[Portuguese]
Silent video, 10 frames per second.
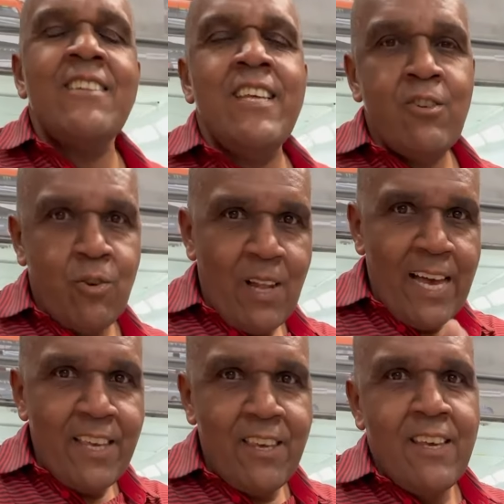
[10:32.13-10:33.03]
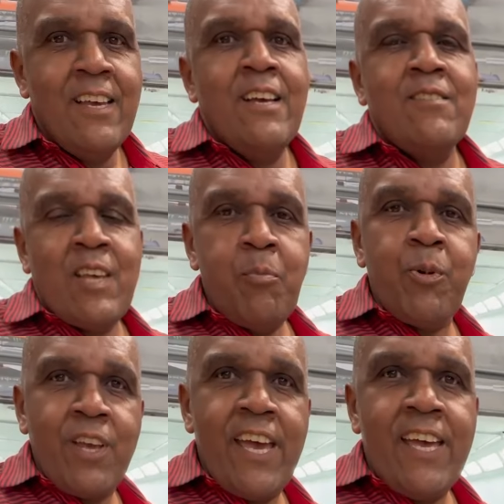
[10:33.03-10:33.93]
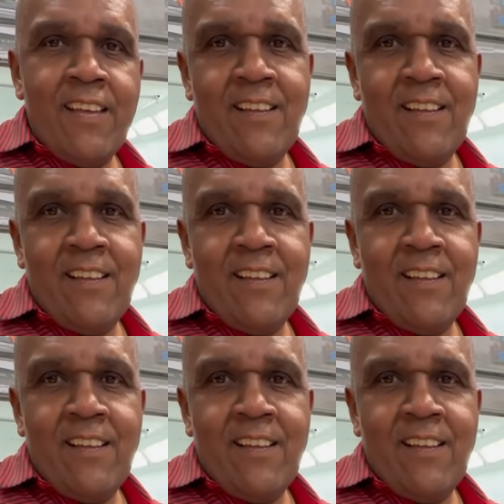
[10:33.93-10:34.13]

deixa o like. Sabe por quê?